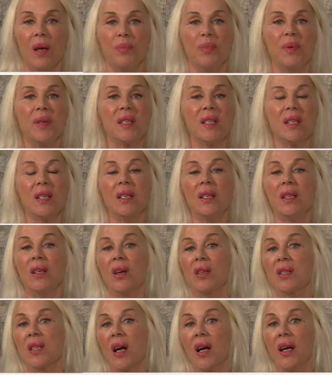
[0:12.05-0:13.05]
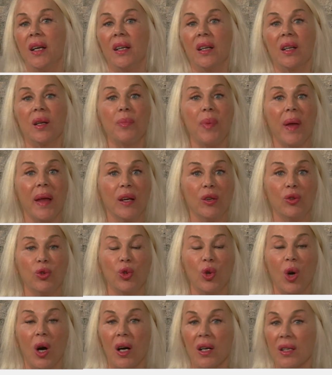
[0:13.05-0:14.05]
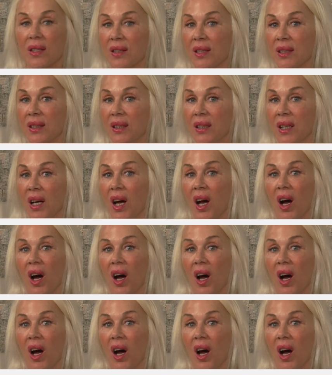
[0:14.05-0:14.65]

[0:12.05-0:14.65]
Bizi yaz ayları bekliyor artık.